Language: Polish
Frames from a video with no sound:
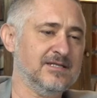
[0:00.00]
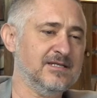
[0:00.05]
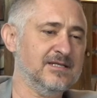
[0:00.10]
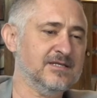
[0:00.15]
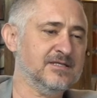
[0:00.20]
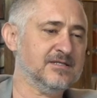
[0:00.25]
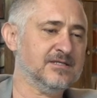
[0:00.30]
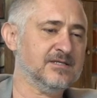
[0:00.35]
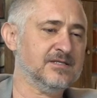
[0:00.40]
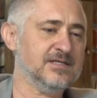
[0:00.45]

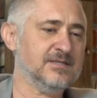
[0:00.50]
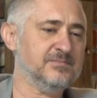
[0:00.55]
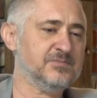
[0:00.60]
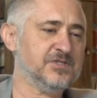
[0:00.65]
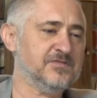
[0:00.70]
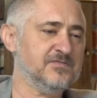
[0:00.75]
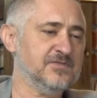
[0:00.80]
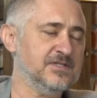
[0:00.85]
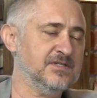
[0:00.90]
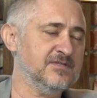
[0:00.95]
nikt nie
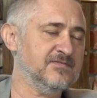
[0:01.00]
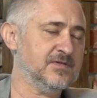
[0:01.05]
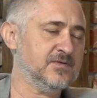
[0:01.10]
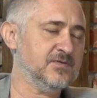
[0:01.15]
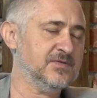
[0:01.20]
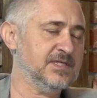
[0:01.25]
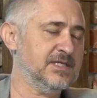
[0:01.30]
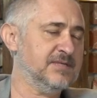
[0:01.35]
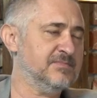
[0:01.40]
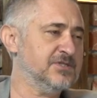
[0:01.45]

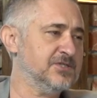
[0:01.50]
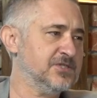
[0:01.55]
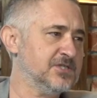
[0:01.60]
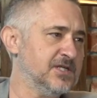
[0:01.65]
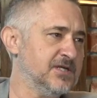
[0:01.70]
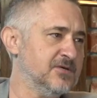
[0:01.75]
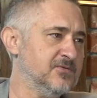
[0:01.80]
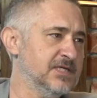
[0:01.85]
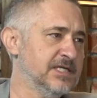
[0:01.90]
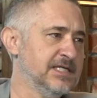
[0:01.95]
przewidywał i nie
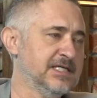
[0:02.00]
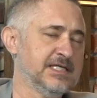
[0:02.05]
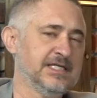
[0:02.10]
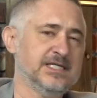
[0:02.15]
myślał,